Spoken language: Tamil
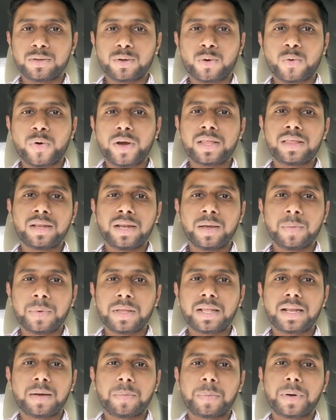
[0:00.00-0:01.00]
ஸோ குவைத்திலையும்
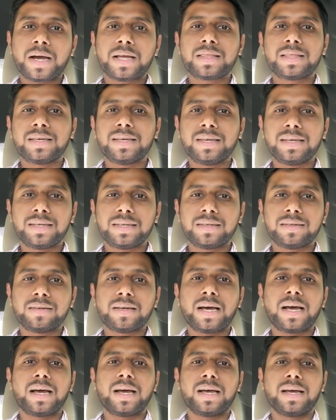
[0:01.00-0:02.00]
இதெல்லாம் பார்த்து
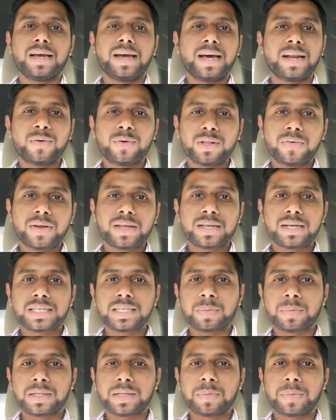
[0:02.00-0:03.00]
அறுபது
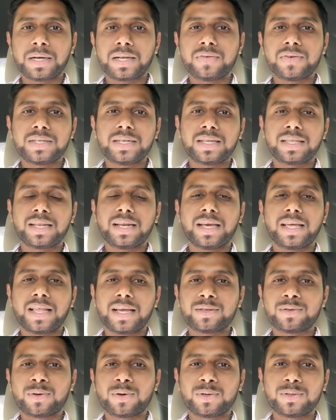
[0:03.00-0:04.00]
வயதினர் சம்மந்தப்பட்ட விஷயத்தில்
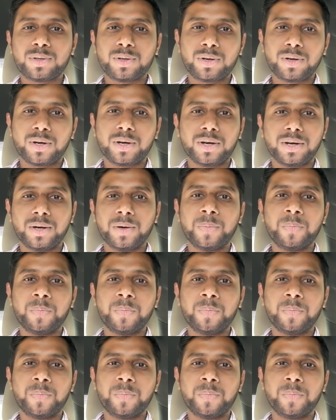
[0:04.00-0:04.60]
ஏதாச்சும் கொஞ்சம்